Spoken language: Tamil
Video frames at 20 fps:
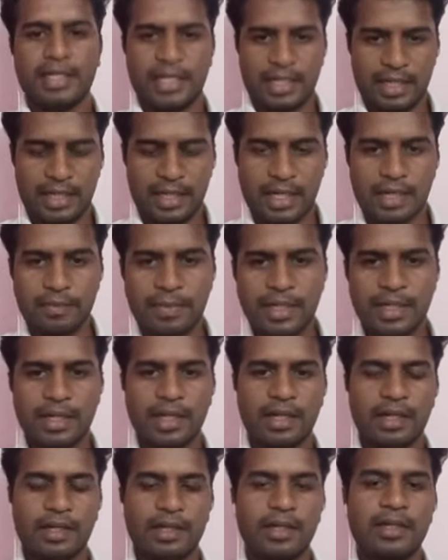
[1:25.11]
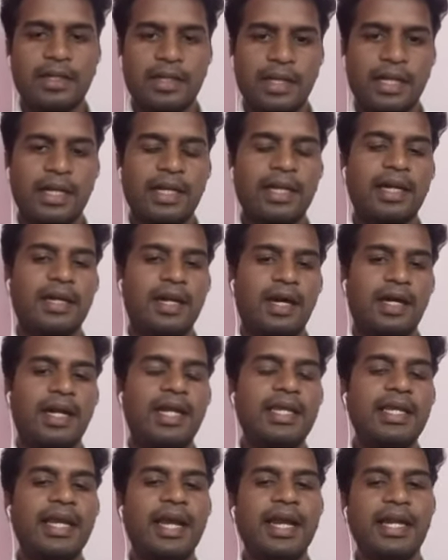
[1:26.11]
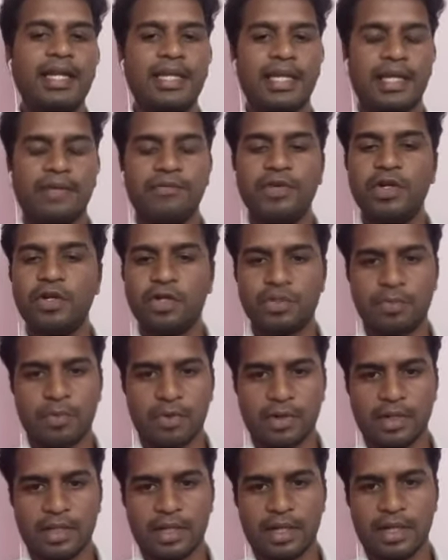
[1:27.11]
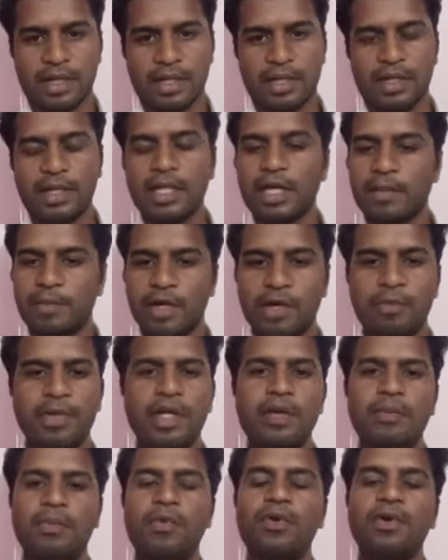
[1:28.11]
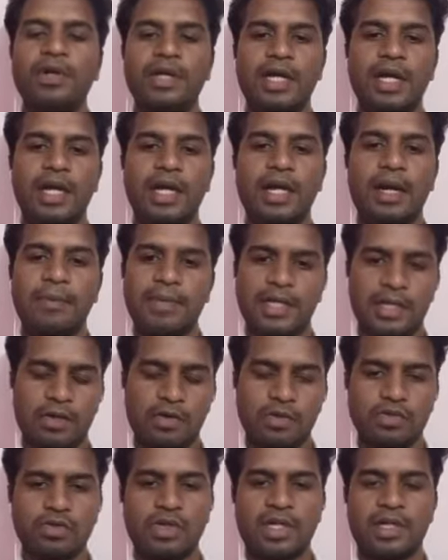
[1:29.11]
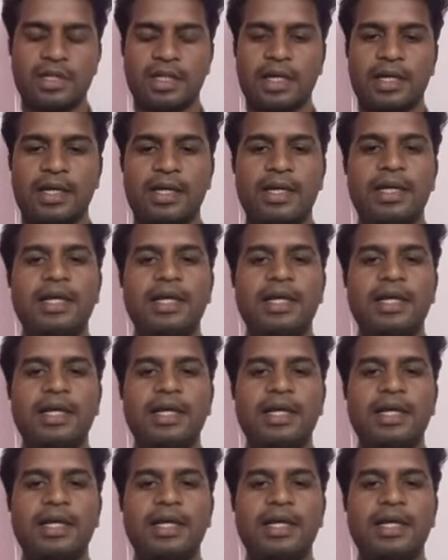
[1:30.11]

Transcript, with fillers: நிறைய நண்பர்கள் என்ன கேட்டாங்கன்னா ஏன் நீங்கள் வீடியோ போடுறதில்ல நீங்கள் மறுபடியும் போடுங்க அப்படின்னு அவங்க சொல்லியிருந்தாங்க